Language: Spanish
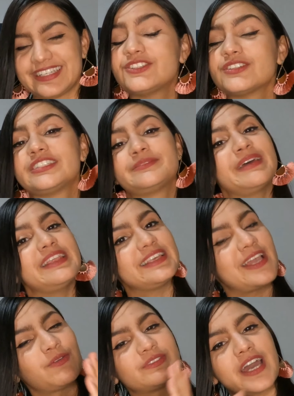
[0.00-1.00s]
Entonces me
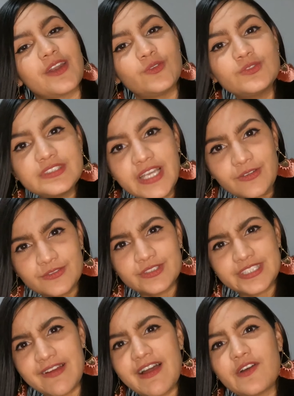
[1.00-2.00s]
dediqué a buscar un
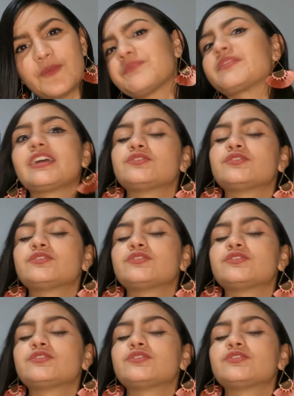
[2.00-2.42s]
segundo trabajo,